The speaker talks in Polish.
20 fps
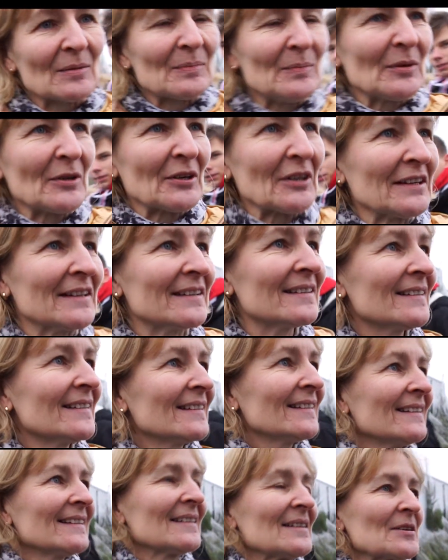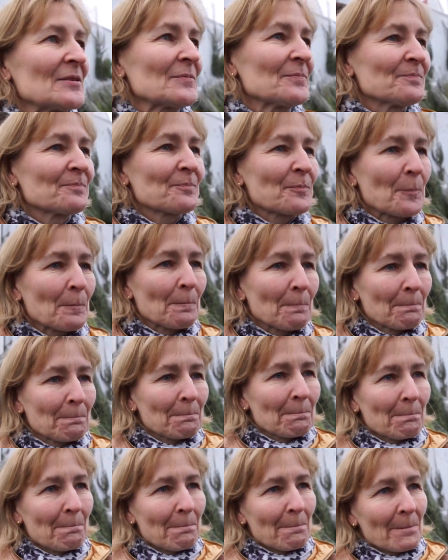dobry. Co Państwo
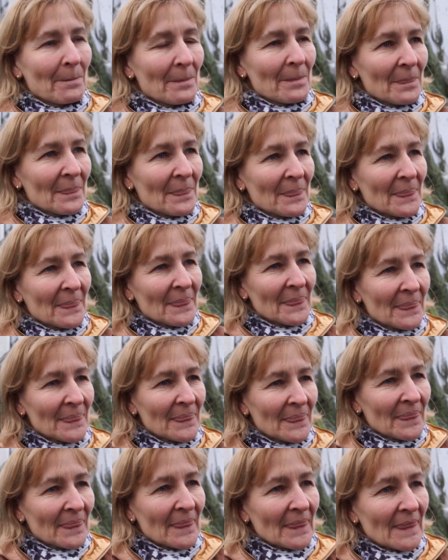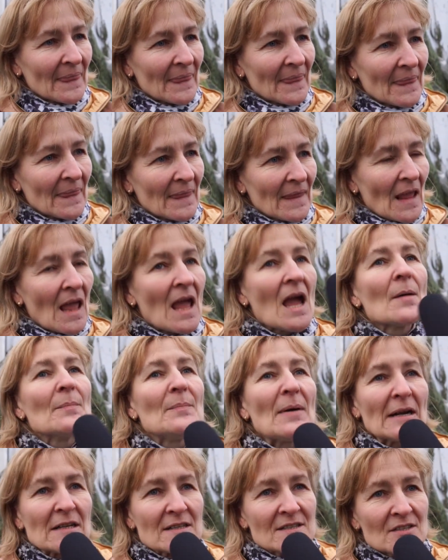sądzicie o takiej akcji jak dzisiaj?
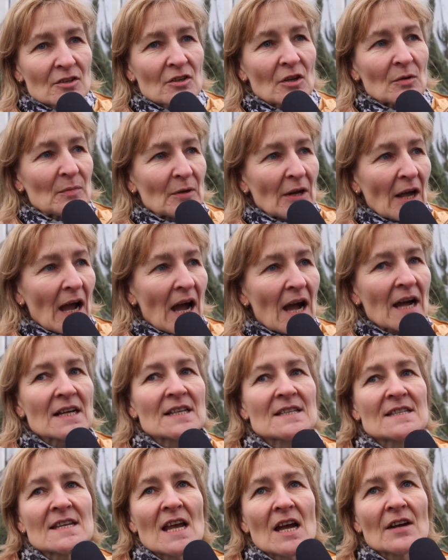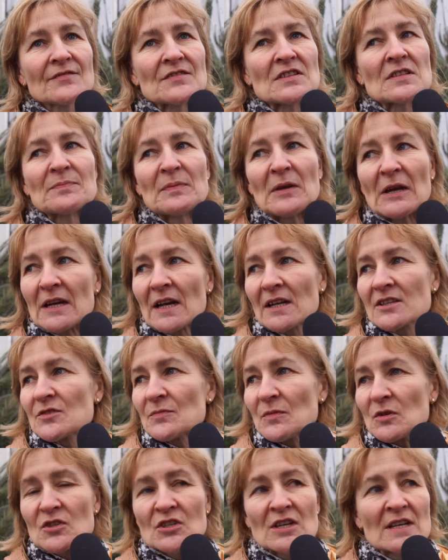Bardzo dobra akcja, wspierać
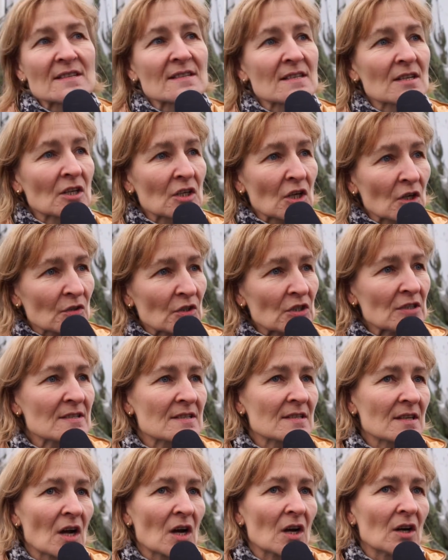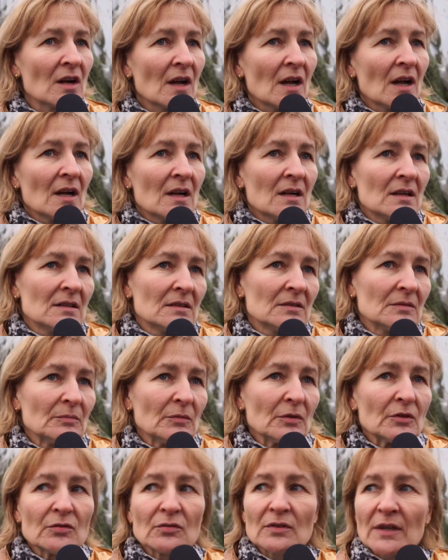można schronisko. E,
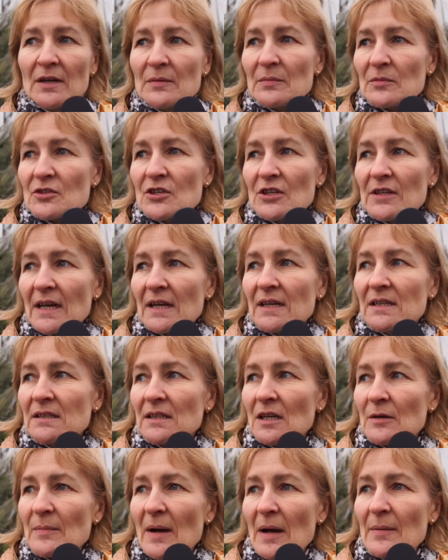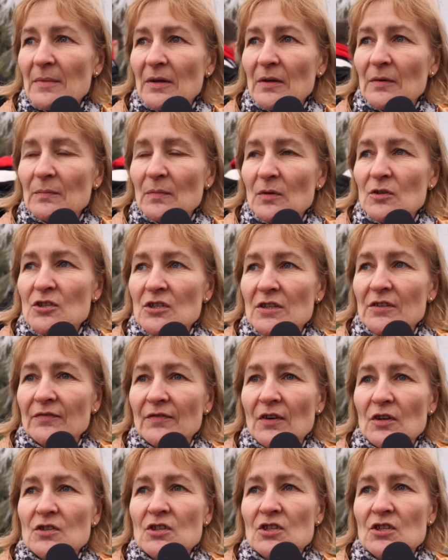my tutaj może tak nie mamy
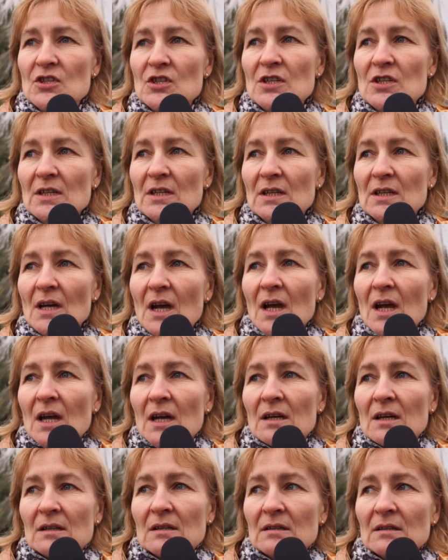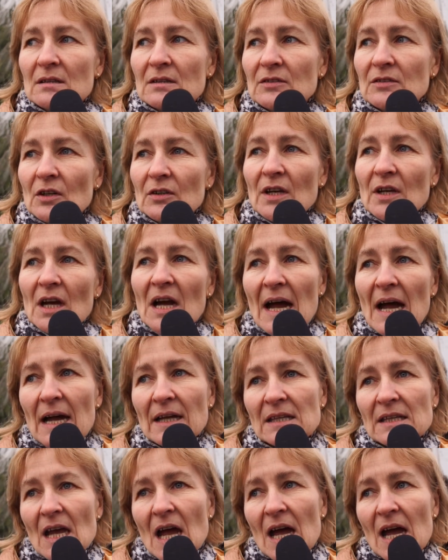możliwości e,
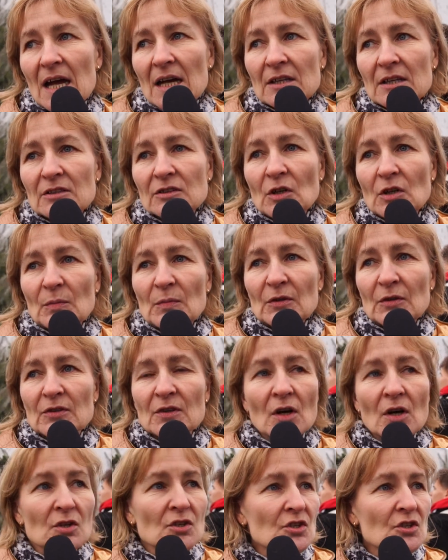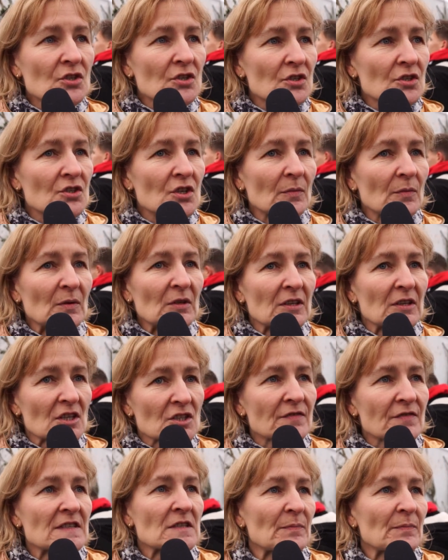dojechania do Bydgoszczy, żeby
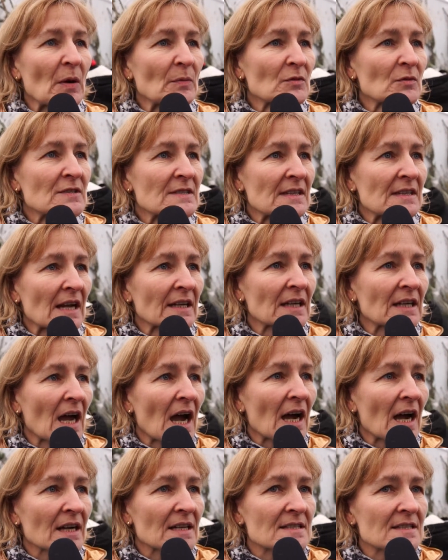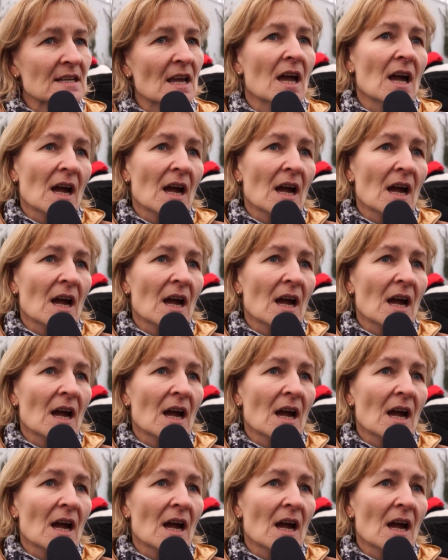też wspomóc takie akcje,